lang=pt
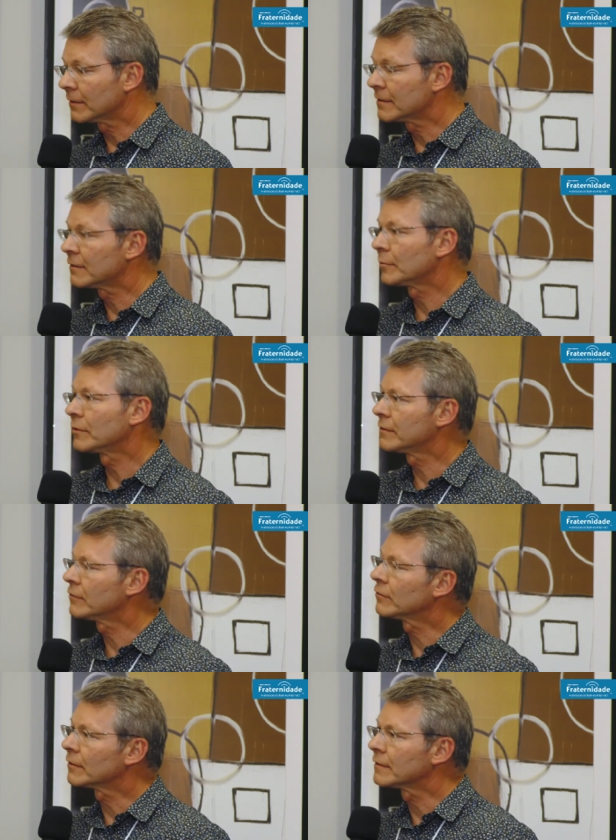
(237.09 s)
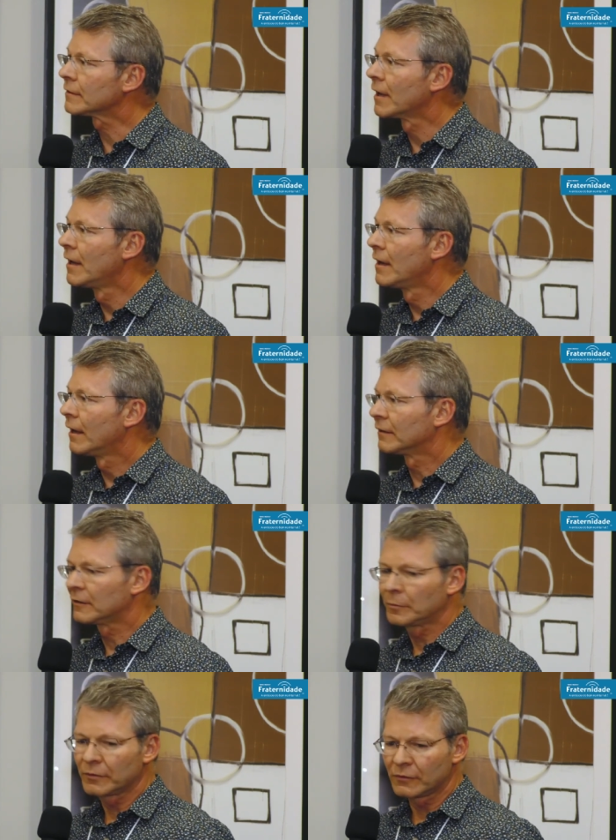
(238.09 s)
das exposições. As
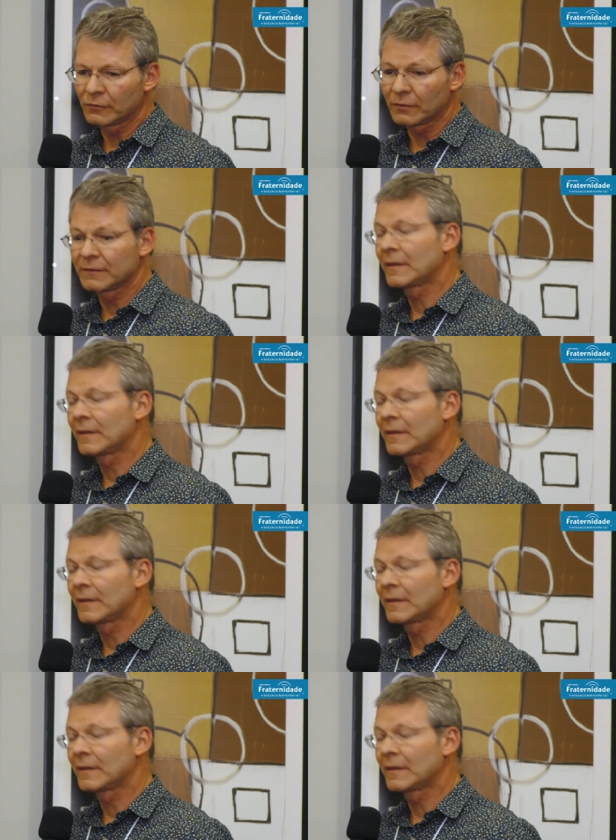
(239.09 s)
exposições